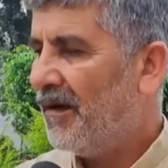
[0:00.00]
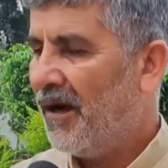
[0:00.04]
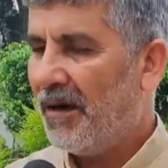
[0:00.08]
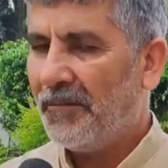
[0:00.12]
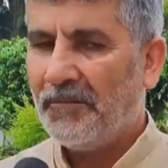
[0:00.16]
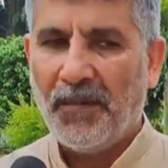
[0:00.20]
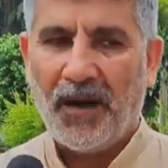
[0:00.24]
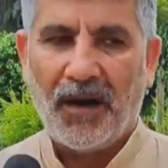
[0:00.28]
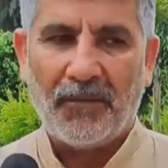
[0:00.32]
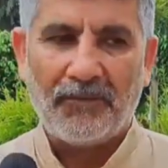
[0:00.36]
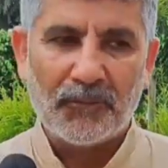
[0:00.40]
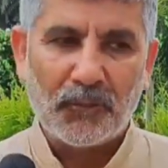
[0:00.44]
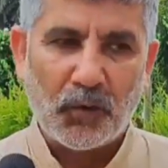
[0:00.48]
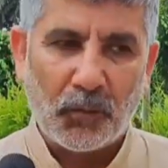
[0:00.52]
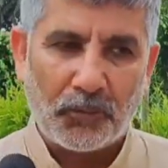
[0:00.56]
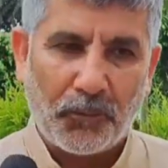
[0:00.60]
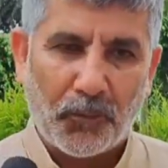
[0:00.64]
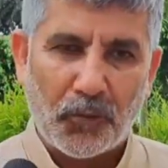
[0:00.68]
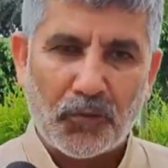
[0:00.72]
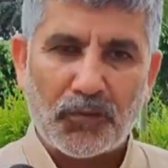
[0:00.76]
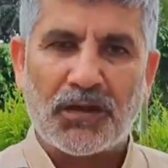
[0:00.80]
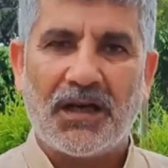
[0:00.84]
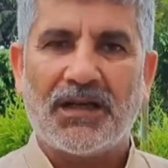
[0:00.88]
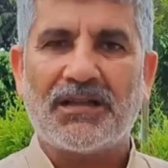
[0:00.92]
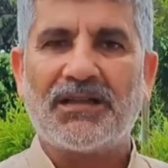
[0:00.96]
अब हम तो
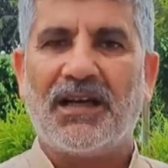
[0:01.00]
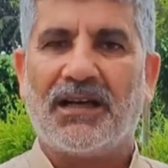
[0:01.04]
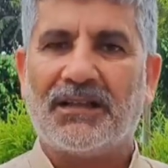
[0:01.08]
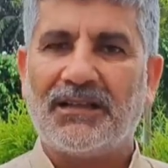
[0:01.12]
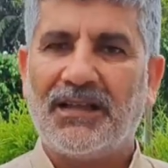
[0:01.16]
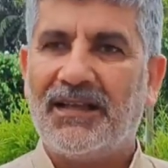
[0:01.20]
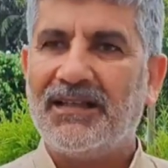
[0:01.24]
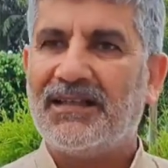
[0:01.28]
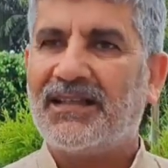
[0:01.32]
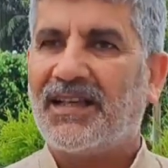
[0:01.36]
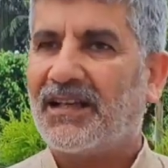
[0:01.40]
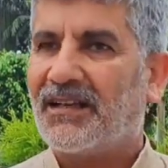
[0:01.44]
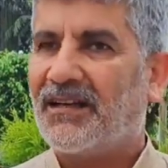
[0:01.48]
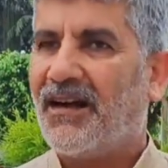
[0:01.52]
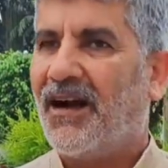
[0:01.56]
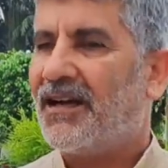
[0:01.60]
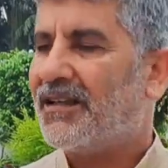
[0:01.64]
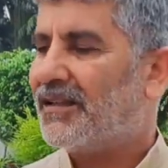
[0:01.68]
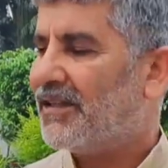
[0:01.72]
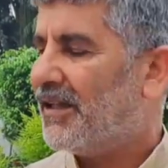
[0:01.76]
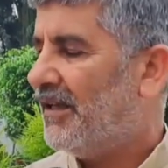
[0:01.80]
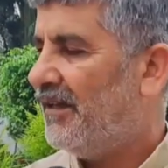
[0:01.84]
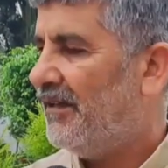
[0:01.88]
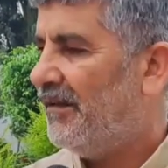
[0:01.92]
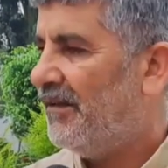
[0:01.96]
पूछना चाहते हैं इस
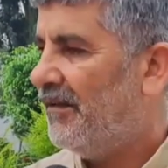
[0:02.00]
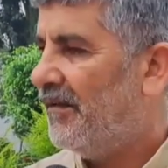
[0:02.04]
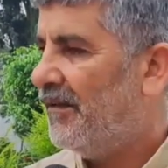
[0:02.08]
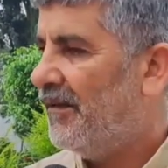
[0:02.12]
सरकार से